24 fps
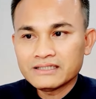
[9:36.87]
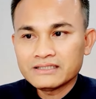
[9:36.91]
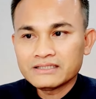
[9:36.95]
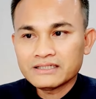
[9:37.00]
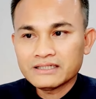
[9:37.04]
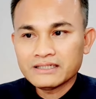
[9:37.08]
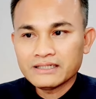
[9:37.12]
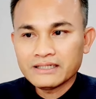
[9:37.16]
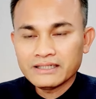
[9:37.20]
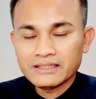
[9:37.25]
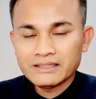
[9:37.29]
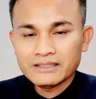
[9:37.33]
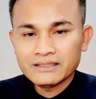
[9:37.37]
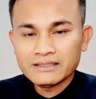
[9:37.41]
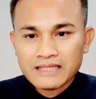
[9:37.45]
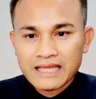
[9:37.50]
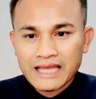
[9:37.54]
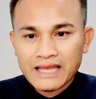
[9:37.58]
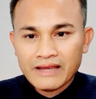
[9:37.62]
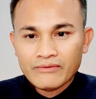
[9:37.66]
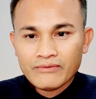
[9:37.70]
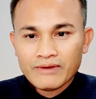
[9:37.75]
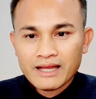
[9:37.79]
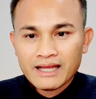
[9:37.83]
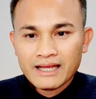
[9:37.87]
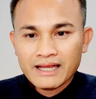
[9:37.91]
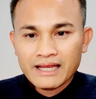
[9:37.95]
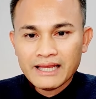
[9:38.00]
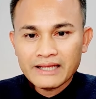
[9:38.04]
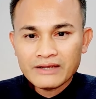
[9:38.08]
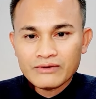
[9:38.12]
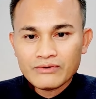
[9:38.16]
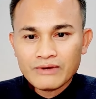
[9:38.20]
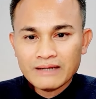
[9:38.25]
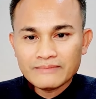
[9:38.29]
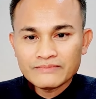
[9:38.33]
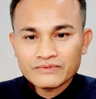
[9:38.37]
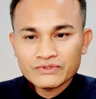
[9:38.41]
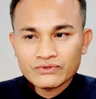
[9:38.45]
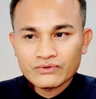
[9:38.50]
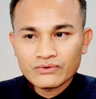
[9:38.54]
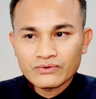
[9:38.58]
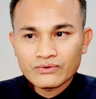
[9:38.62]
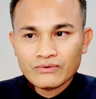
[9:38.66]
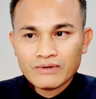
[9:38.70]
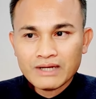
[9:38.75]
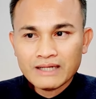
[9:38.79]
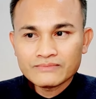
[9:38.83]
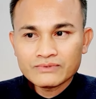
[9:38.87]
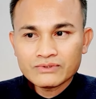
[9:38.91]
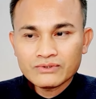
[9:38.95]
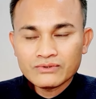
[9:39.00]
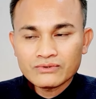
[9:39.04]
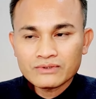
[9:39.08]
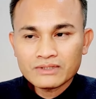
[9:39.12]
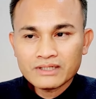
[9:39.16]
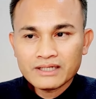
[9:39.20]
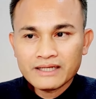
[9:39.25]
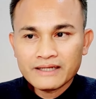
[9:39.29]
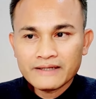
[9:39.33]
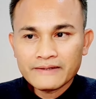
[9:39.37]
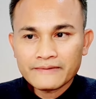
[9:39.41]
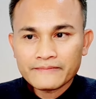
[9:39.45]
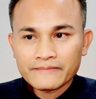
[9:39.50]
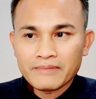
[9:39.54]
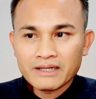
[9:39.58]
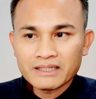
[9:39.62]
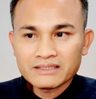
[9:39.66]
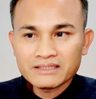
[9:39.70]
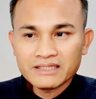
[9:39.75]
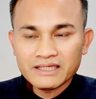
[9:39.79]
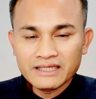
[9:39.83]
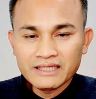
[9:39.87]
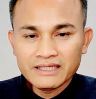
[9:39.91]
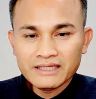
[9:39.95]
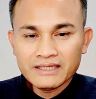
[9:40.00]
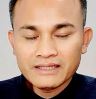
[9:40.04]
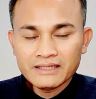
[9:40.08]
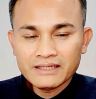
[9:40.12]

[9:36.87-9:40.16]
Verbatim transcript: เฉยๆแต่ว่าไอ้ความสุขความทุกข์เนี่ยบางที